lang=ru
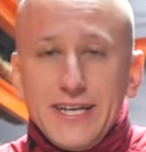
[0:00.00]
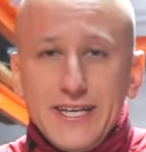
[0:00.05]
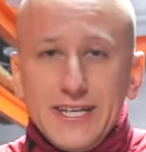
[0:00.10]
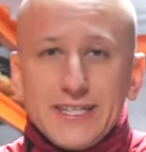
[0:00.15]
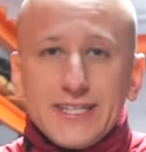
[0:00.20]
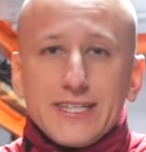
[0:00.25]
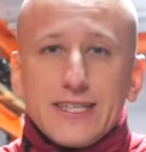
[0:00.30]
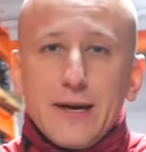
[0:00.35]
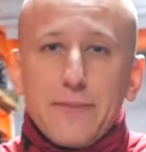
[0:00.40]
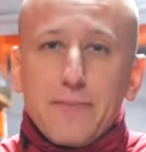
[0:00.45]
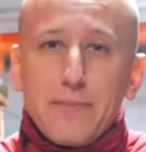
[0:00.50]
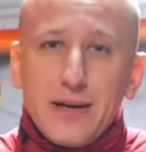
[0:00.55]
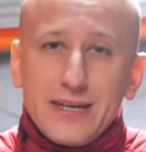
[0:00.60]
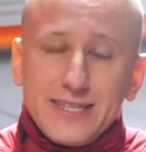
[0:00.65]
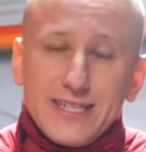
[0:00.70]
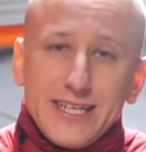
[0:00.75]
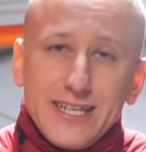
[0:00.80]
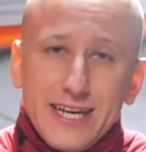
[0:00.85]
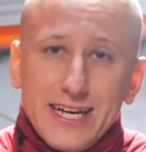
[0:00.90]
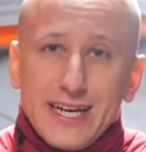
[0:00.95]
из-за
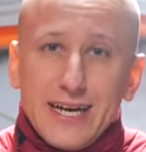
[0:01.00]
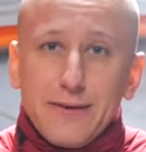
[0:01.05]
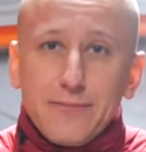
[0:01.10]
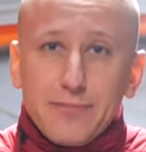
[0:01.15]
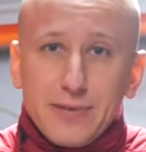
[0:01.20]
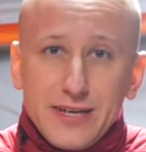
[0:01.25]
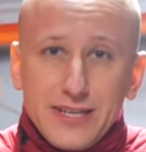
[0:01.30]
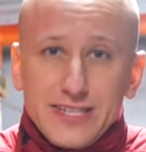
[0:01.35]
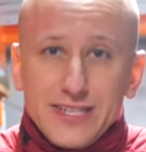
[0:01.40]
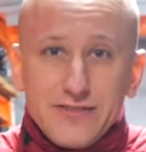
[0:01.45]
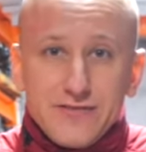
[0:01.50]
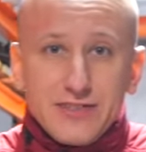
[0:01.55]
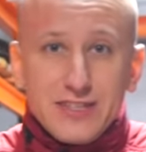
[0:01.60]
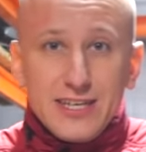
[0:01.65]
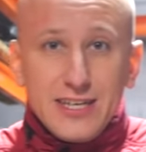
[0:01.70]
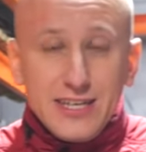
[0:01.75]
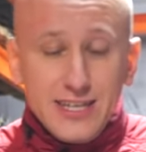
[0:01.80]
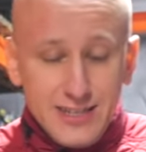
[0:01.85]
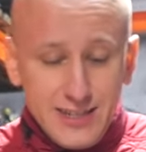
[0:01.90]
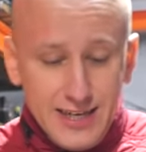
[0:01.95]
падения компрессии в
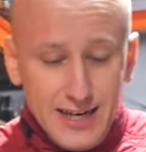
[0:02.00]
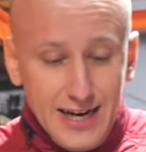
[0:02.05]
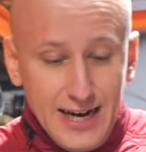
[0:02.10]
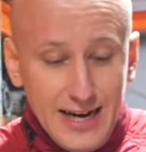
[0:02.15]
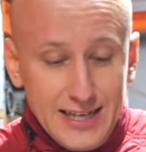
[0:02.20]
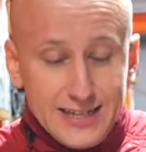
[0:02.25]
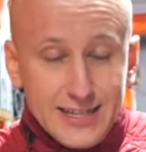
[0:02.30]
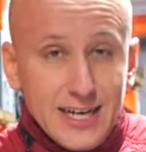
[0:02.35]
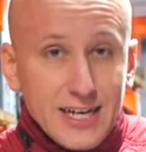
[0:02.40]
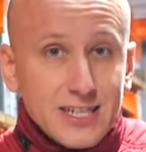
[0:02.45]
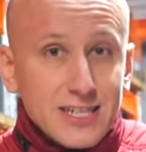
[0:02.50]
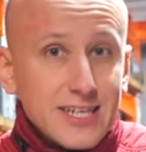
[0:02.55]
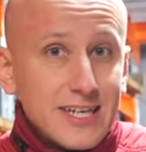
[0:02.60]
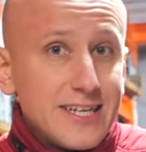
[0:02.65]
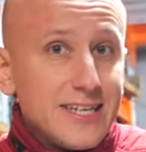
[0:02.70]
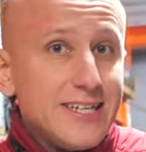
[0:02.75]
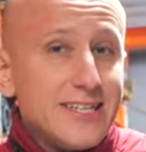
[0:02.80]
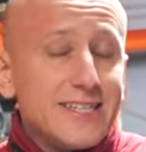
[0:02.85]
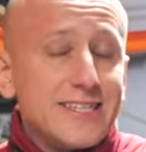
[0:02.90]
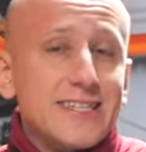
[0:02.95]
цилиндрах, а
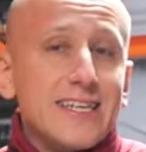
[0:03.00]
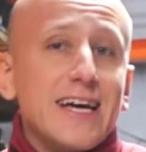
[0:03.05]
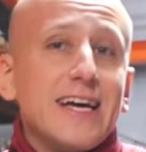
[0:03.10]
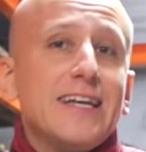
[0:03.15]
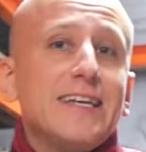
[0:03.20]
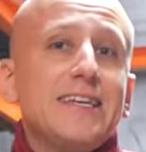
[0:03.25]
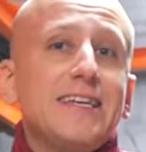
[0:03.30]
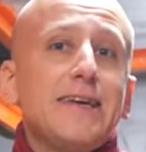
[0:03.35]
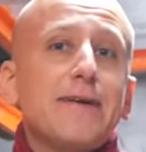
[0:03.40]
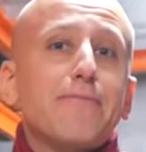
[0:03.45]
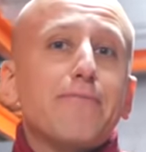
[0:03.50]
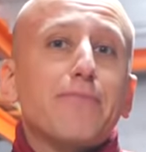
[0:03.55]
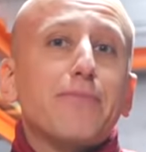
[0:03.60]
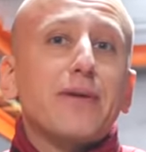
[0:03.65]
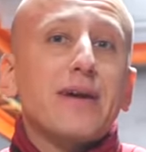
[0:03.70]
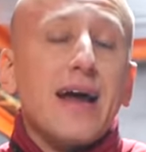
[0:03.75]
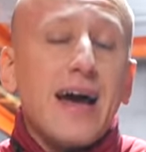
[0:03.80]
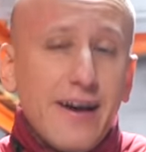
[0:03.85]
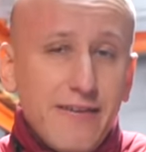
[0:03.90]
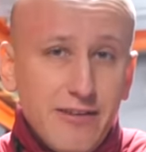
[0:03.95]
также из-за
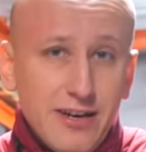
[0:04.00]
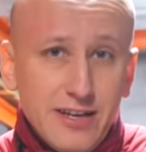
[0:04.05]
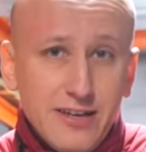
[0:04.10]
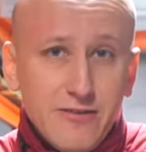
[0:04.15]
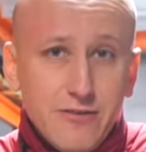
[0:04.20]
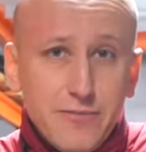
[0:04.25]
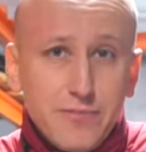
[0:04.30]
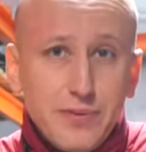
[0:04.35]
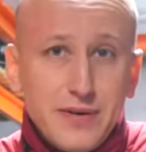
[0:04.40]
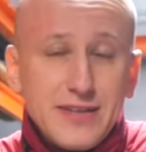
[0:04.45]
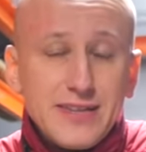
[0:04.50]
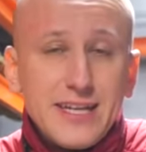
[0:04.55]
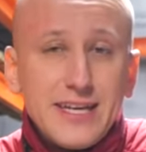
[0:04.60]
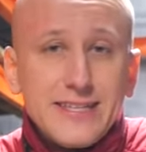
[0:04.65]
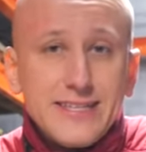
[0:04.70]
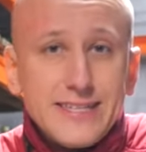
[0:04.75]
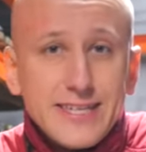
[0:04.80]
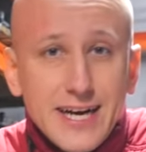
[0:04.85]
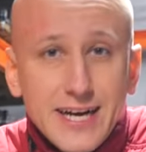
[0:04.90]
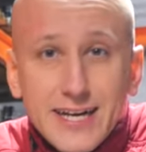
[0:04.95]
неправильного
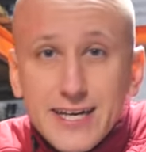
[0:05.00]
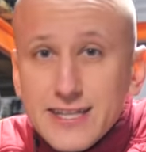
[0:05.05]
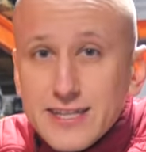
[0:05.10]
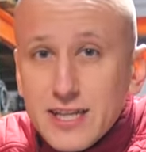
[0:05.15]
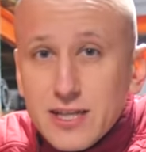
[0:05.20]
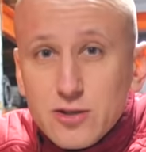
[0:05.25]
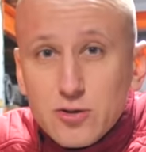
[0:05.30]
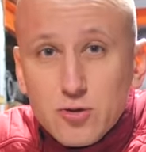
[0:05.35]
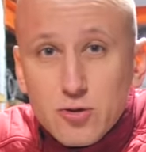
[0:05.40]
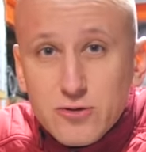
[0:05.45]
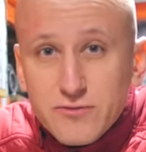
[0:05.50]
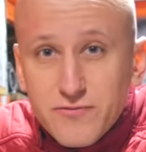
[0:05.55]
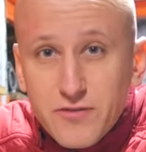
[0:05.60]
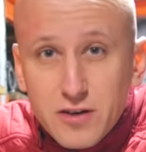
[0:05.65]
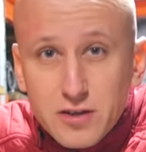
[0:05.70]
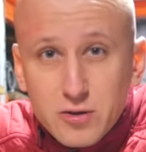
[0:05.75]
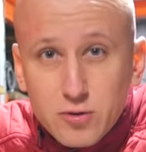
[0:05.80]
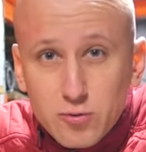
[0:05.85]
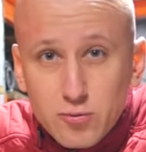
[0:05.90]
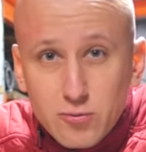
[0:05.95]
преднатяга насос
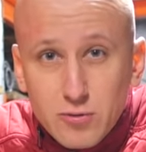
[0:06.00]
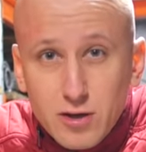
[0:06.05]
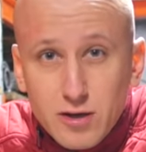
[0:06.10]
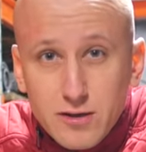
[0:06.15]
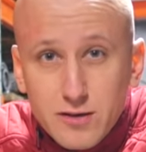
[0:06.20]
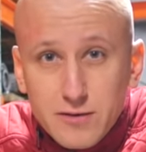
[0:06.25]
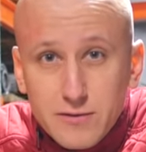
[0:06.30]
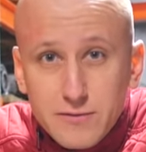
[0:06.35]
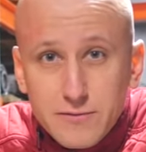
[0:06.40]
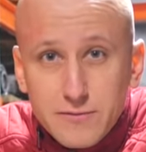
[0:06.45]
форсунок.